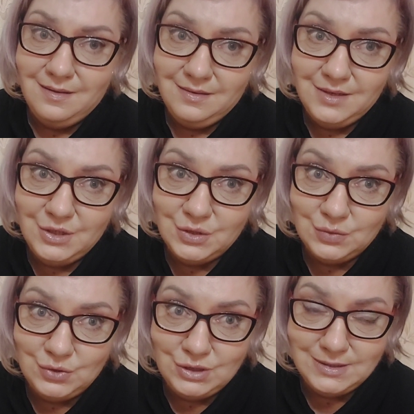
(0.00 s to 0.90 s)
не
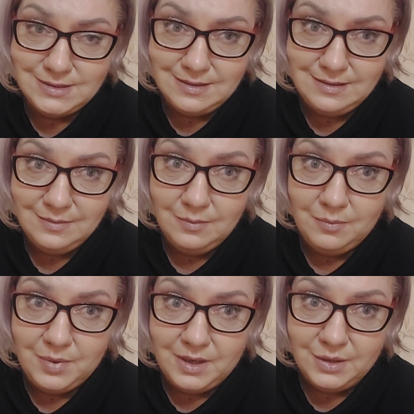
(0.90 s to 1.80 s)
случится ли
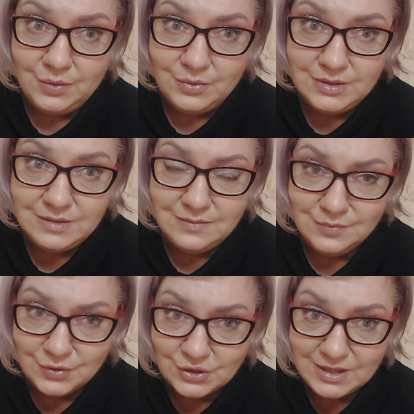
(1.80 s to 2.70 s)
понос.
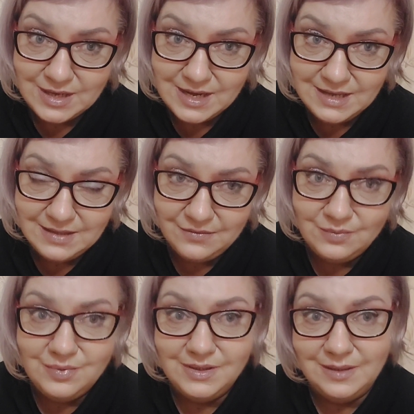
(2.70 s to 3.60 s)
Может, для этого
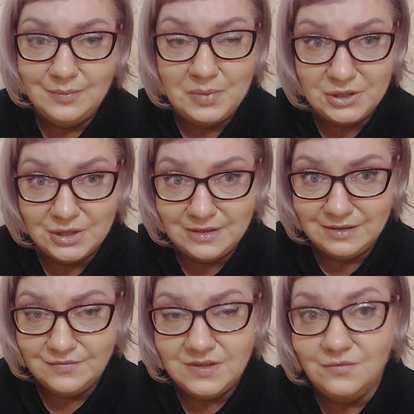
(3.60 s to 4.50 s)
было
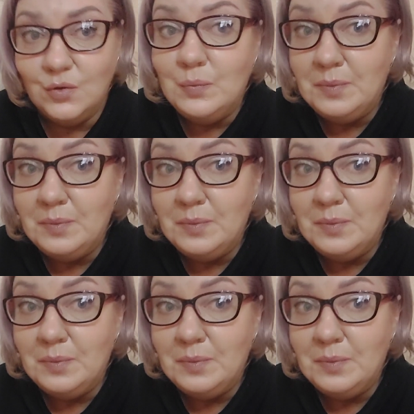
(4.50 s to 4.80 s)
пожарено всего